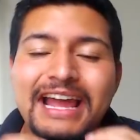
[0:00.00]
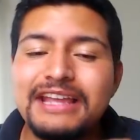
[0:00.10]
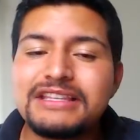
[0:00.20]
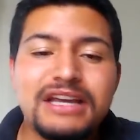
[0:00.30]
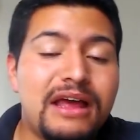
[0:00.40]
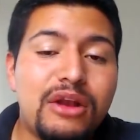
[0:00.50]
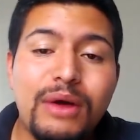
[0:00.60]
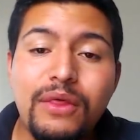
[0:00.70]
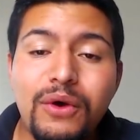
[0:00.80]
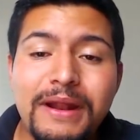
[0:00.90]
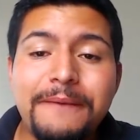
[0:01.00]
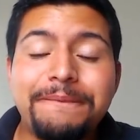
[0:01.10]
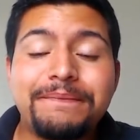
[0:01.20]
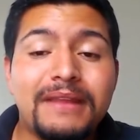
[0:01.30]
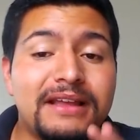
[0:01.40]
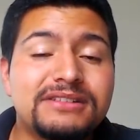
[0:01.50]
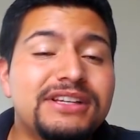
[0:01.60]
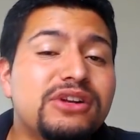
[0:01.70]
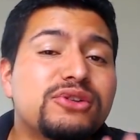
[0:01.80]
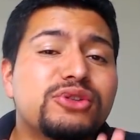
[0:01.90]
hinchada lo adora en sí
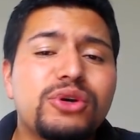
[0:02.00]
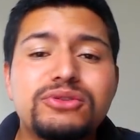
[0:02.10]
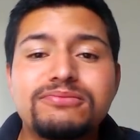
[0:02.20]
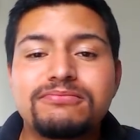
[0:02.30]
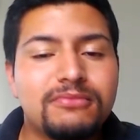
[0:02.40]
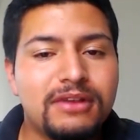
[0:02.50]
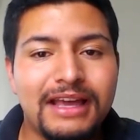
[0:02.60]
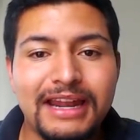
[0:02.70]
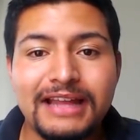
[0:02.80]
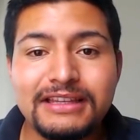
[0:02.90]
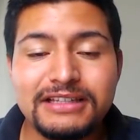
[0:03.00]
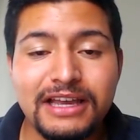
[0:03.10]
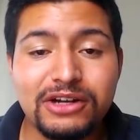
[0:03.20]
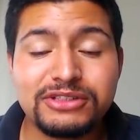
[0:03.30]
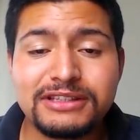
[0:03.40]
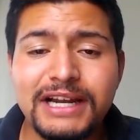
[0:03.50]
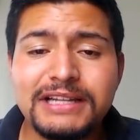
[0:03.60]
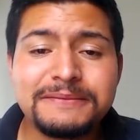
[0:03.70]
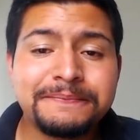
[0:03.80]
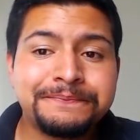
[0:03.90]
los dos grandes zagueros centrales.
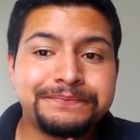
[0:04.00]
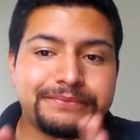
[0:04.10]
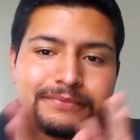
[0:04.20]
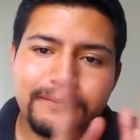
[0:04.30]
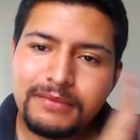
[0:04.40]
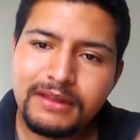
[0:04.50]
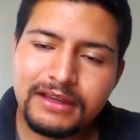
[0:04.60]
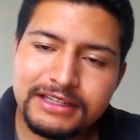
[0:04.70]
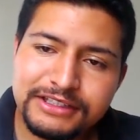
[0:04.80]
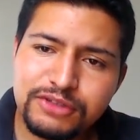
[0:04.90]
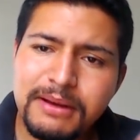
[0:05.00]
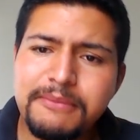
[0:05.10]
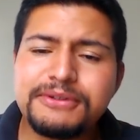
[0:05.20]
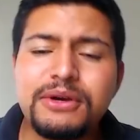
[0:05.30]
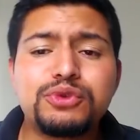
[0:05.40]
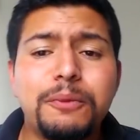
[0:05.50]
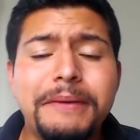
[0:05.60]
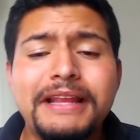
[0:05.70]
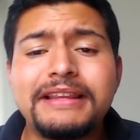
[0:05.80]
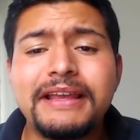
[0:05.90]
Y si nos vamos a un
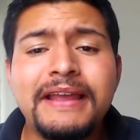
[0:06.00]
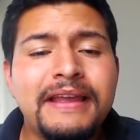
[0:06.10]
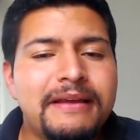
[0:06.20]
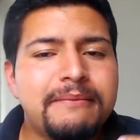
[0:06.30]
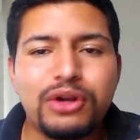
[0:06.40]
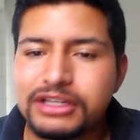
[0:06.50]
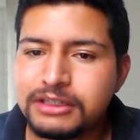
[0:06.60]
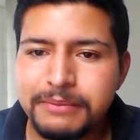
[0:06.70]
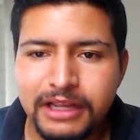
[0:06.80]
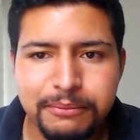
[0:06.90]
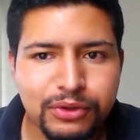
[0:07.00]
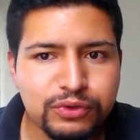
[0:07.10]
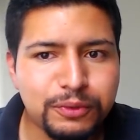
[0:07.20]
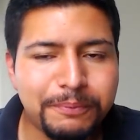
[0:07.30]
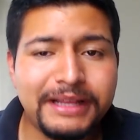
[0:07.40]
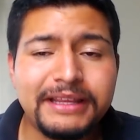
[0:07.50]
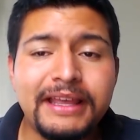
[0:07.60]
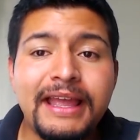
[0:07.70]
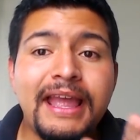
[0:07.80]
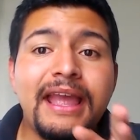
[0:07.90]
suplente, porque siempre hay que poner un suplente,
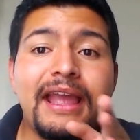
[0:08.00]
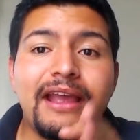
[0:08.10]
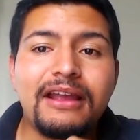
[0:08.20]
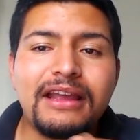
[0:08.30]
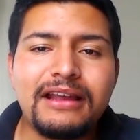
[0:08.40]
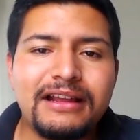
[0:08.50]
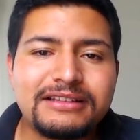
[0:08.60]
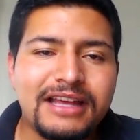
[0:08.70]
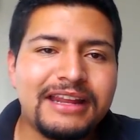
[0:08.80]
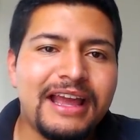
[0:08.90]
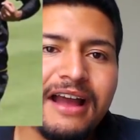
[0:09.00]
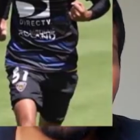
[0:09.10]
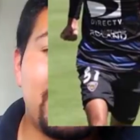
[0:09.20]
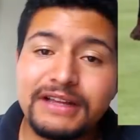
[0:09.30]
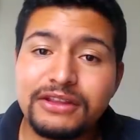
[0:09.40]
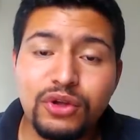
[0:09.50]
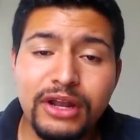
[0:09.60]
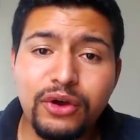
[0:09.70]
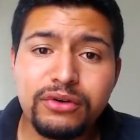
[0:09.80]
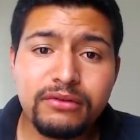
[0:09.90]
eh, estaría Fernando
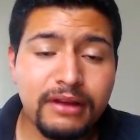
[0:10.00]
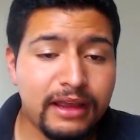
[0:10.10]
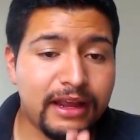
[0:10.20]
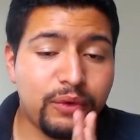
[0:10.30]
León, el